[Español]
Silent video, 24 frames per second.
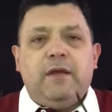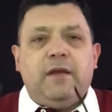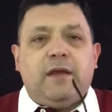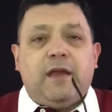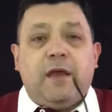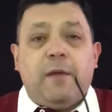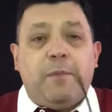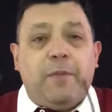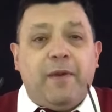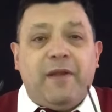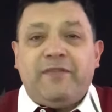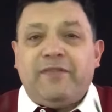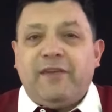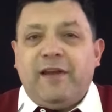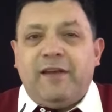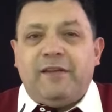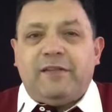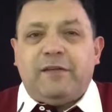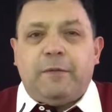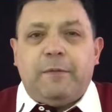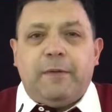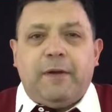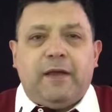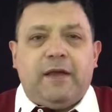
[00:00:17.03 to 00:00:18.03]
Qué placer
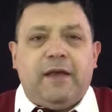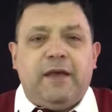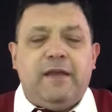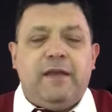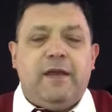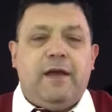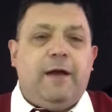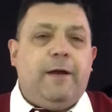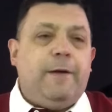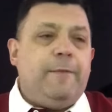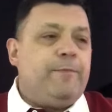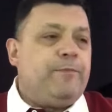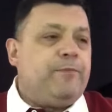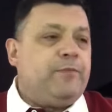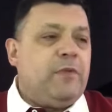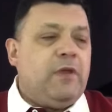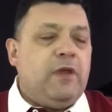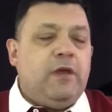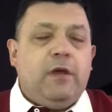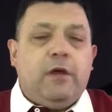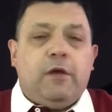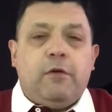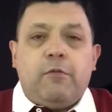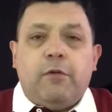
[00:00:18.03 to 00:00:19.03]
saber que ya
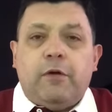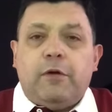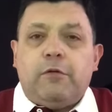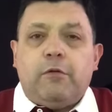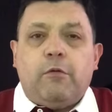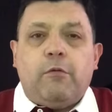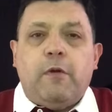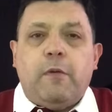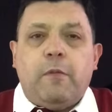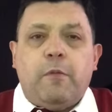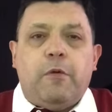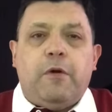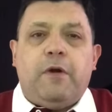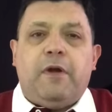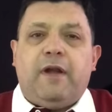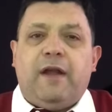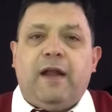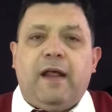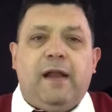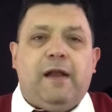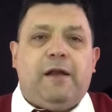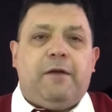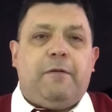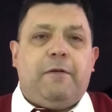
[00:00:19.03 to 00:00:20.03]
nuestro obispo
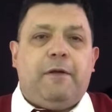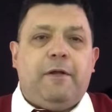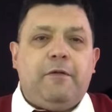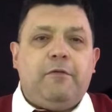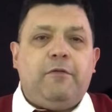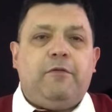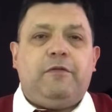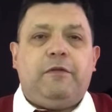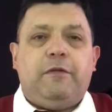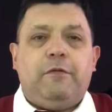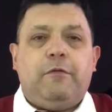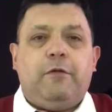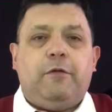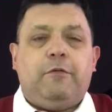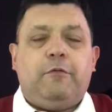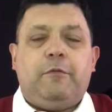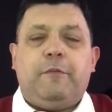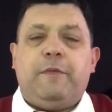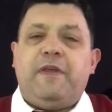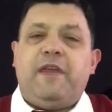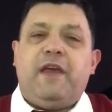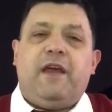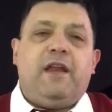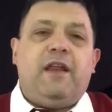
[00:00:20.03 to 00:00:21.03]
general, Reverendo Isidro
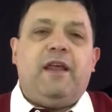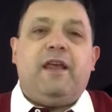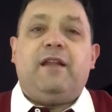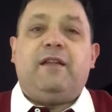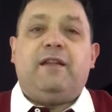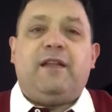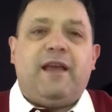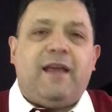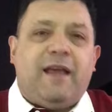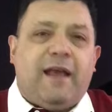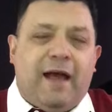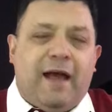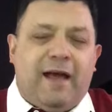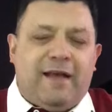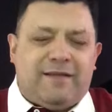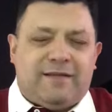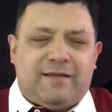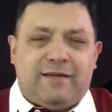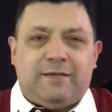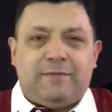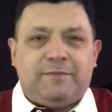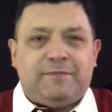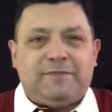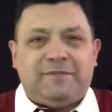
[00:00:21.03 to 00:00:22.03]
Estupiñán, está en
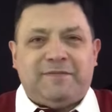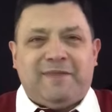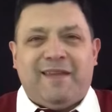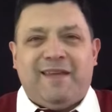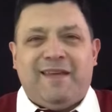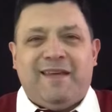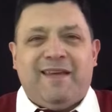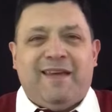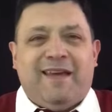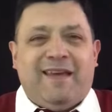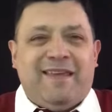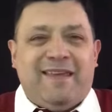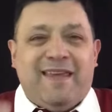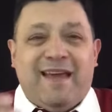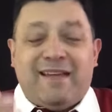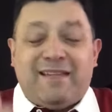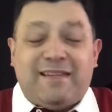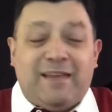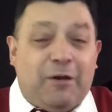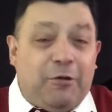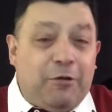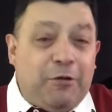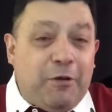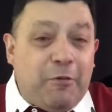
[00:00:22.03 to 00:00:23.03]
casa. Ya
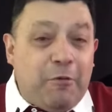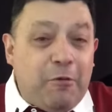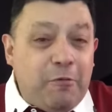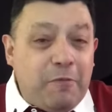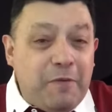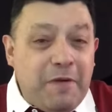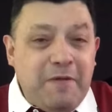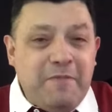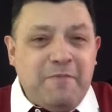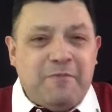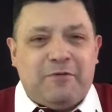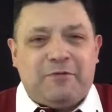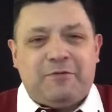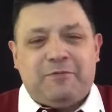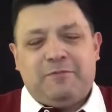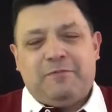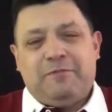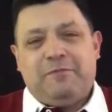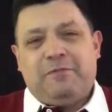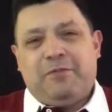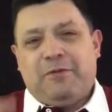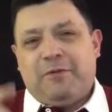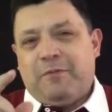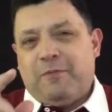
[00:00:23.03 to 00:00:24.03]
se los devolvimos
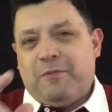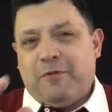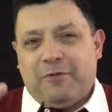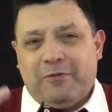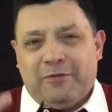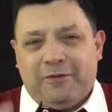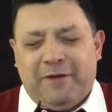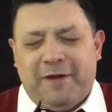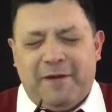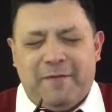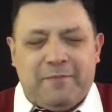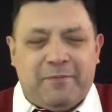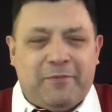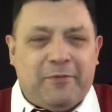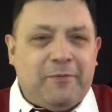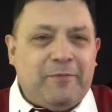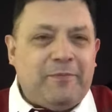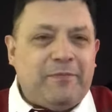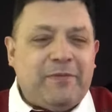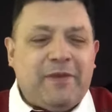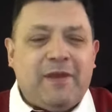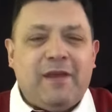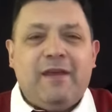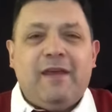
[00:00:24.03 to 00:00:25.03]
por poco tiempo.
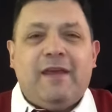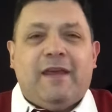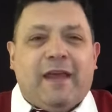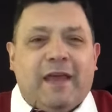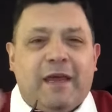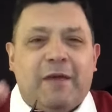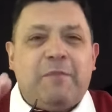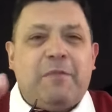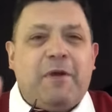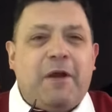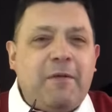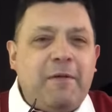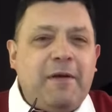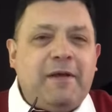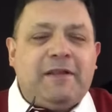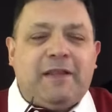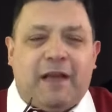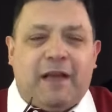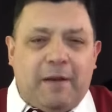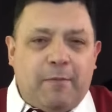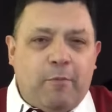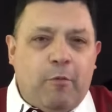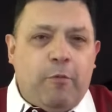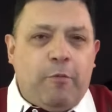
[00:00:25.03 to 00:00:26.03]
En breve
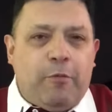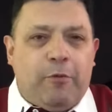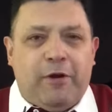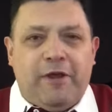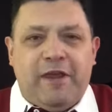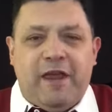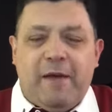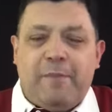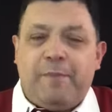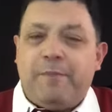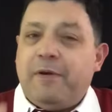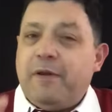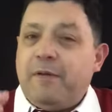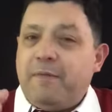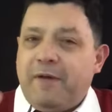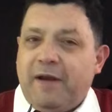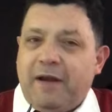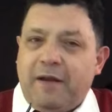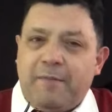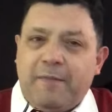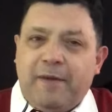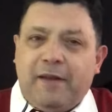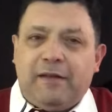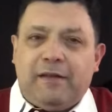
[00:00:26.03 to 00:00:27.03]
estaremos por allá
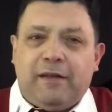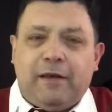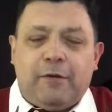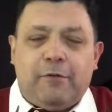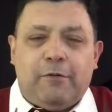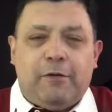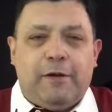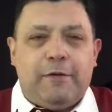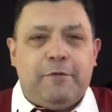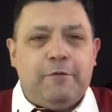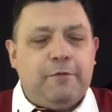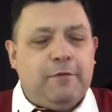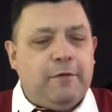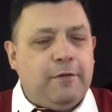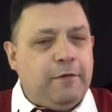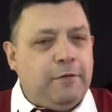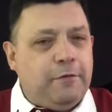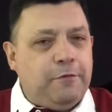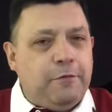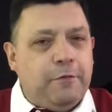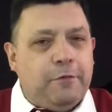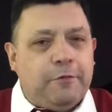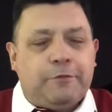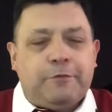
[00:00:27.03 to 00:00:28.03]
primeramente con la ayuda de
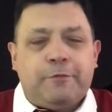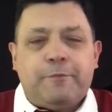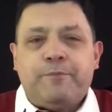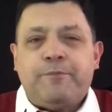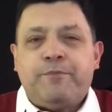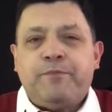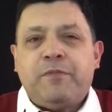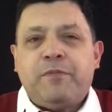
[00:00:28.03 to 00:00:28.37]
Dios.